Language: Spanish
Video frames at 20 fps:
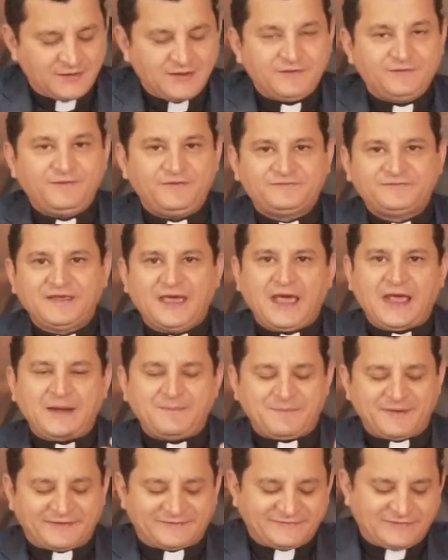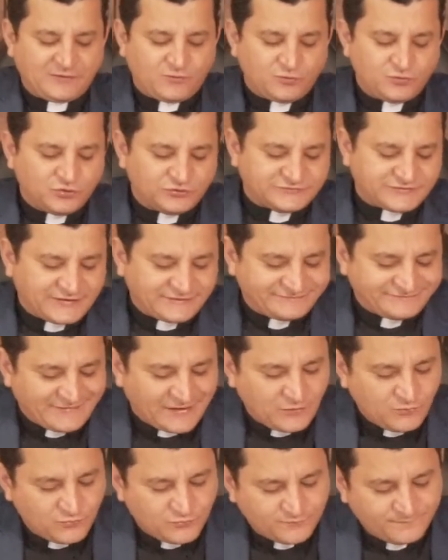Y dice el versículo
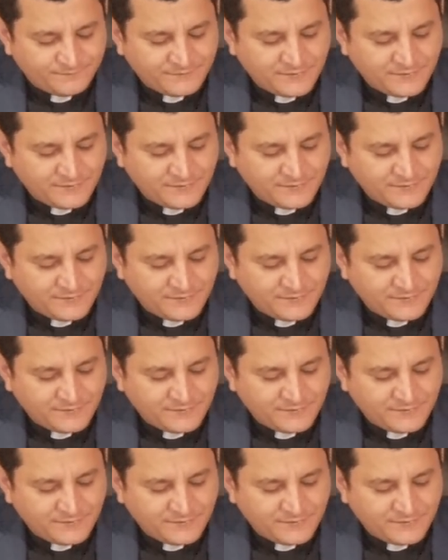31,